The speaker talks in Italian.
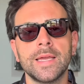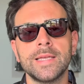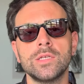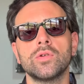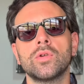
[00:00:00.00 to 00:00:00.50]
che
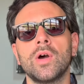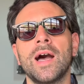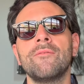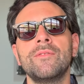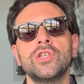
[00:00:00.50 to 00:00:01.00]
si sono
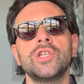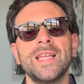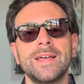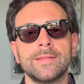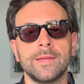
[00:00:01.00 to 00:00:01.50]

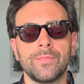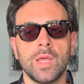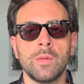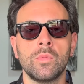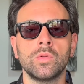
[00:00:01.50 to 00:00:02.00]
avvicinate
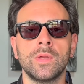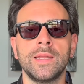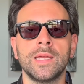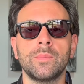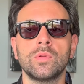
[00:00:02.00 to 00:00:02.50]
al mondo
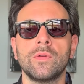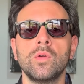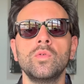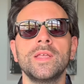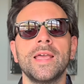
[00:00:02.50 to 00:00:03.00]
delle
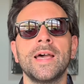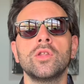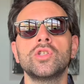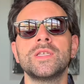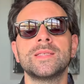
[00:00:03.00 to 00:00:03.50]
criptovalute e ad
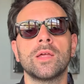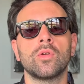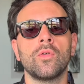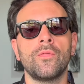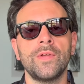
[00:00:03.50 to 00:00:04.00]
oggi
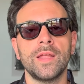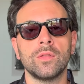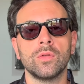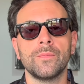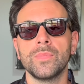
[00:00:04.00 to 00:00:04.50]
stanno
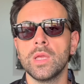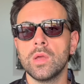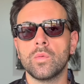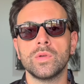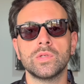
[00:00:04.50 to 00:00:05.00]
offrendo
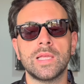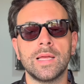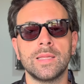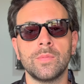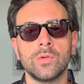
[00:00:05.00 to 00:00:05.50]

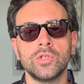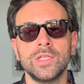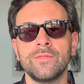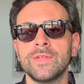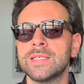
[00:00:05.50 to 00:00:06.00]
questa tipologia
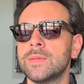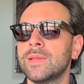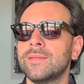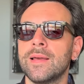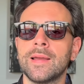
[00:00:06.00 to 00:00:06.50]
di
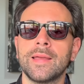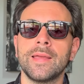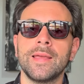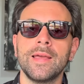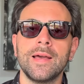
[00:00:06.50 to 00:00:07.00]
investimenti
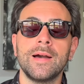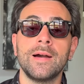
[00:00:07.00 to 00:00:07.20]
anche uh,